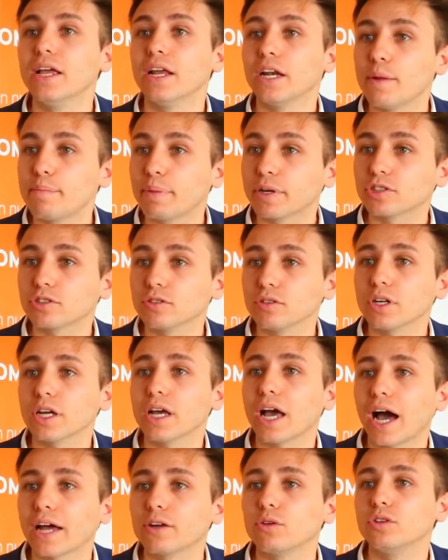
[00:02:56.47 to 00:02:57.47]
Le
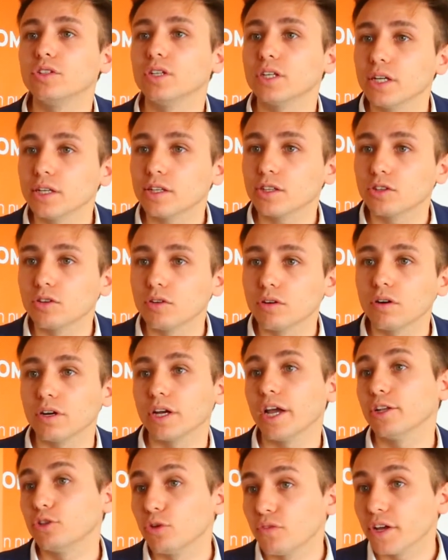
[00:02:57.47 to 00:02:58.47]
persone hanno il diritto
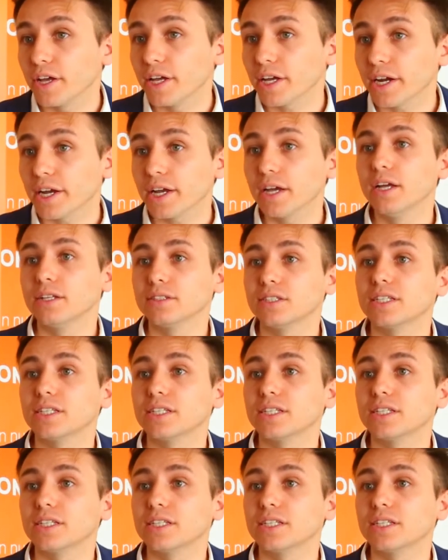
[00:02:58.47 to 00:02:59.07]
e il dovere